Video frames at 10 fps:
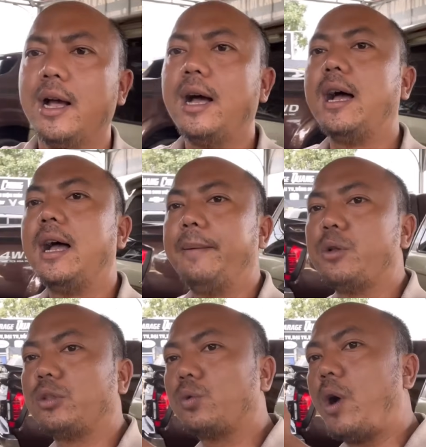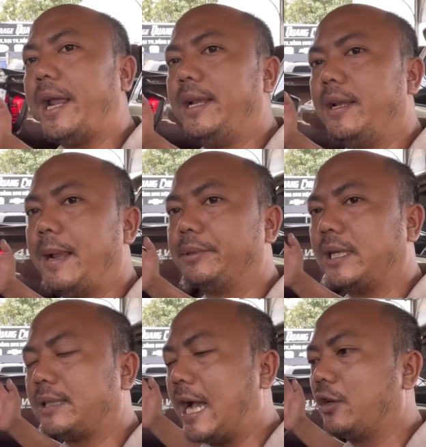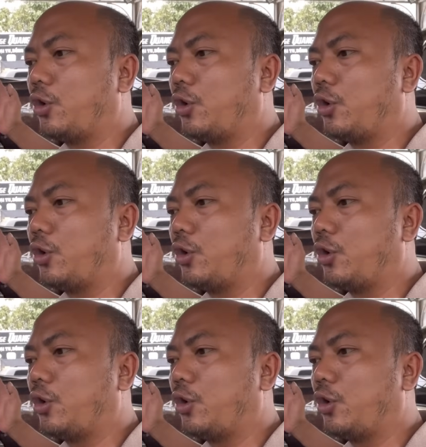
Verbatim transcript: à, em Trung sẽ quay em sẽ tải cho